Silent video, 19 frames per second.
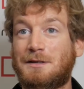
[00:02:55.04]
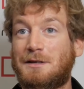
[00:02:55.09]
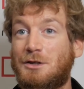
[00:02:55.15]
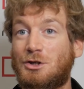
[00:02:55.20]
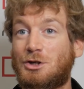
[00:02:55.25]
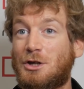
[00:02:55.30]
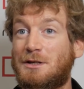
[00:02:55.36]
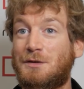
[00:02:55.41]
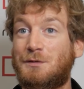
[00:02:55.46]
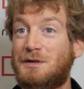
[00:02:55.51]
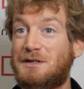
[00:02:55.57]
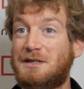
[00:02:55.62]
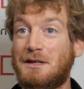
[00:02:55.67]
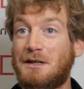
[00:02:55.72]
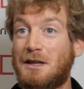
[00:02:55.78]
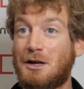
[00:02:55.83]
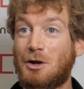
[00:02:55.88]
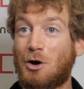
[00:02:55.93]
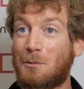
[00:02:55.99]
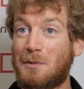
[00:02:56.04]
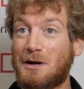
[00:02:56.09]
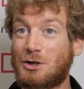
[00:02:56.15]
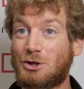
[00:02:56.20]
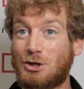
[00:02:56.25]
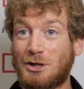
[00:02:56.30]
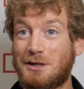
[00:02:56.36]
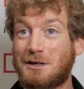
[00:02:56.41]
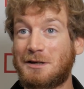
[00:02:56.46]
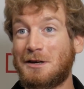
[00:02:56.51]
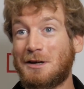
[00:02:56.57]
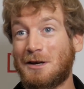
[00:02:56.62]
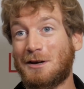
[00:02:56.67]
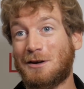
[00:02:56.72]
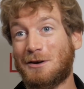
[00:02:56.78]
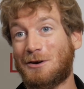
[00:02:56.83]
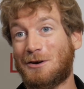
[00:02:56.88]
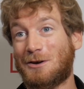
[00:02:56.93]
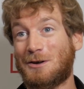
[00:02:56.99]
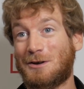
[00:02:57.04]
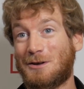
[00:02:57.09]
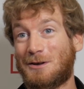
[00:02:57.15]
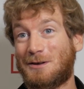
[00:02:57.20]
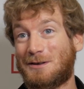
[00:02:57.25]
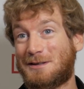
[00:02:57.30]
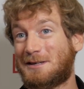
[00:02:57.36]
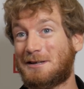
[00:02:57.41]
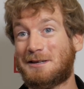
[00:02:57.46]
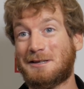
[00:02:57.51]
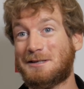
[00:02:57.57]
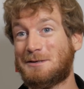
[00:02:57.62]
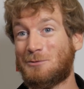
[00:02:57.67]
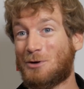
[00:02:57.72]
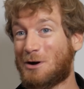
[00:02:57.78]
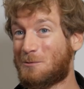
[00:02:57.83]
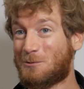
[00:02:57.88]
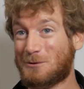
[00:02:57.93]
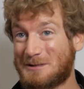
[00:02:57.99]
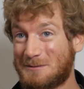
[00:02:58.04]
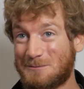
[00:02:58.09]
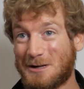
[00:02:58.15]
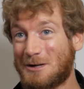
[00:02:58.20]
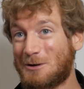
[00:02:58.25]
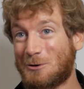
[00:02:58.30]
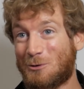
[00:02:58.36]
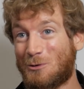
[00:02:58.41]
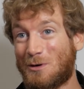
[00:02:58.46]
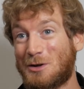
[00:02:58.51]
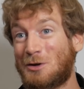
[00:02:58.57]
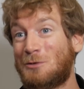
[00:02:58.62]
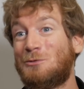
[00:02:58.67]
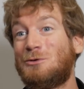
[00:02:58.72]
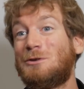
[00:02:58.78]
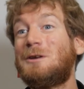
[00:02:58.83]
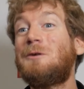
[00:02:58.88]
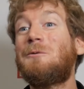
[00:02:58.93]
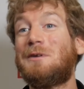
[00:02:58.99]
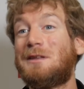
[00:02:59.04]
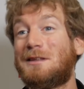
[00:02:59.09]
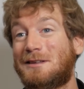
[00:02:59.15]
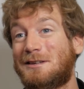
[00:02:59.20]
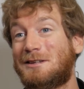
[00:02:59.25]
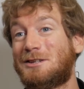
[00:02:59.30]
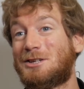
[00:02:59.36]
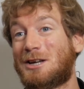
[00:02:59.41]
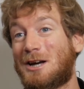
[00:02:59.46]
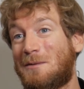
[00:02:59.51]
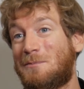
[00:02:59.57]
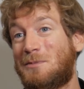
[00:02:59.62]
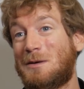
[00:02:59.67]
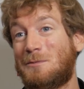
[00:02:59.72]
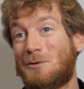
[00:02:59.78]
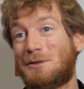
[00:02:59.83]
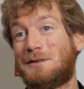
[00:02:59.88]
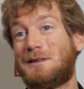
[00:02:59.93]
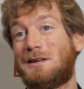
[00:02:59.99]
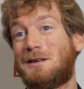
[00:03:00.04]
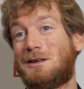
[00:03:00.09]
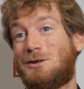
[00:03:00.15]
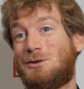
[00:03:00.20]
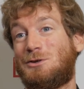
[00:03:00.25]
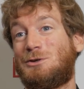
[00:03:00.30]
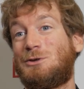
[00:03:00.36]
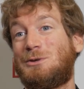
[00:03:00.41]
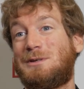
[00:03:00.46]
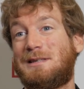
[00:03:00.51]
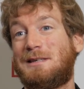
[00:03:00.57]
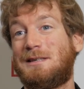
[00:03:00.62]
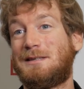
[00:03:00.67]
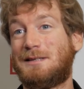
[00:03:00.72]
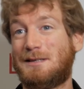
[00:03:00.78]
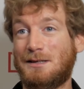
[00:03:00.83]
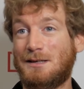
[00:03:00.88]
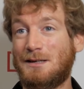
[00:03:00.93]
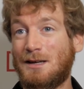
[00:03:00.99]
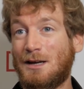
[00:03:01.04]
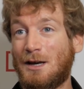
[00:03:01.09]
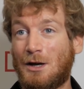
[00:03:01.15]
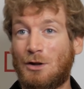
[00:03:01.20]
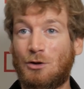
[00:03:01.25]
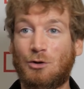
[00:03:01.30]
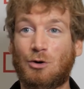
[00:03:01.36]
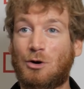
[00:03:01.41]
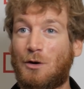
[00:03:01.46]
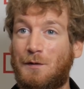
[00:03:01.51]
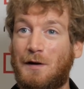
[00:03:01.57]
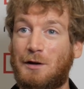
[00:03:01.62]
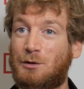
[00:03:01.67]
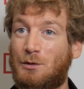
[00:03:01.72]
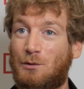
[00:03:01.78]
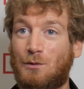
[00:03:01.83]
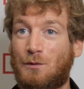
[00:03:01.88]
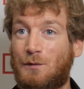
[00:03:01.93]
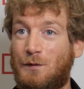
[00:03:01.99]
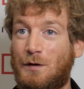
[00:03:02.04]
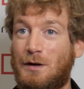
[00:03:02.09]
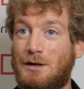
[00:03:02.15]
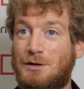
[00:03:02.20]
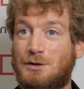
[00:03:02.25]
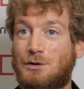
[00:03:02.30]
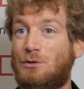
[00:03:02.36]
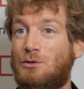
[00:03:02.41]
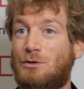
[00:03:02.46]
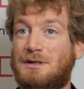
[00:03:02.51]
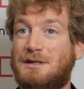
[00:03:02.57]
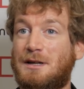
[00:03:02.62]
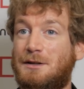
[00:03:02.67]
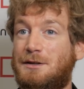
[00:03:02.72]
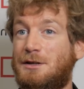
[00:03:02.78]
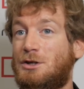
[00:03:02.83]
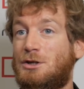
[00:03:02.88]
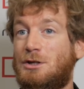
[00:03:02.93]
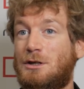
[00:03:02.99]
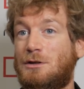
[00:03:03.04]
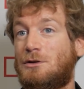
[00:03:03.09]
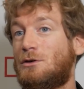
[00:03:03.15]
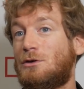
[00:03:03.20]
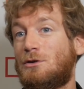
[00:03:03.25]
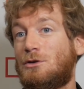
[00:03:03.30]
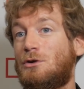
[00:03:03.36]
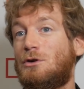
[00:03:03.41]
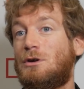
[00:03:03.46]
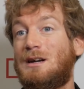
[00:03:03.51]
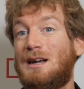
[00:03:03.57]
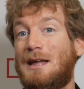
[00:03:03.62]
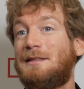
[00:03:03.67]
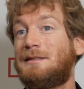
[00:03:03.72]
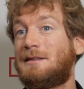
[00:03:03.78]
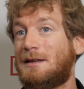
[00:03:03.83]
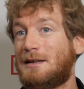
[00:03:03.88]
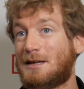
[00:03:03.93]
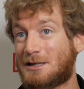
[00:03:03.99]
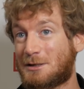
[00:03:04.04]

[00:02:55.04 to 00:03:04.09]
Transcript: c'est déjà difficile d'aller en Belgique. Euh, c'est quasiment impossible d'aller au Royaume-Uni où on était déjà implémenté juste ici. Donc en fait, on fait une stratégie de, lend and